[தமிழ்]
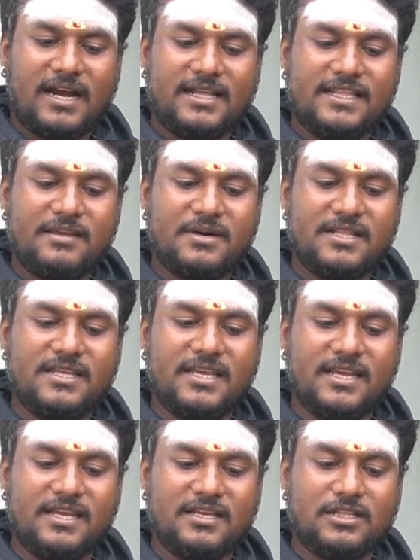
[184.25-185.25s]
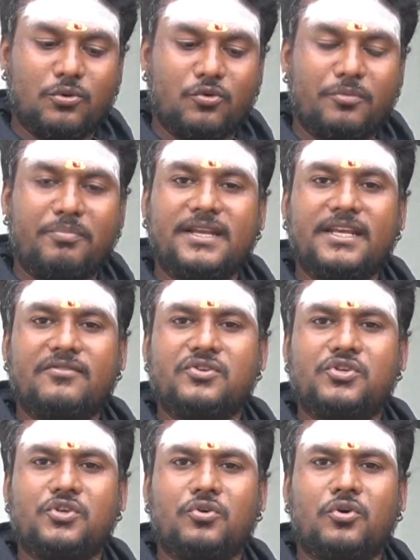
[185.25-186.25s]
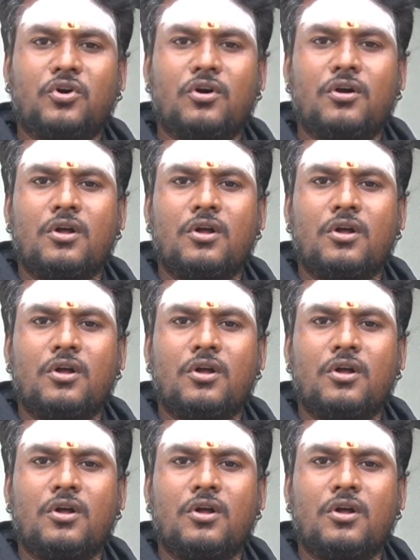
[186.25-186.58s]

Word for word: அதே மாதிரி இதில் ஒரு பெரிய விஷயம்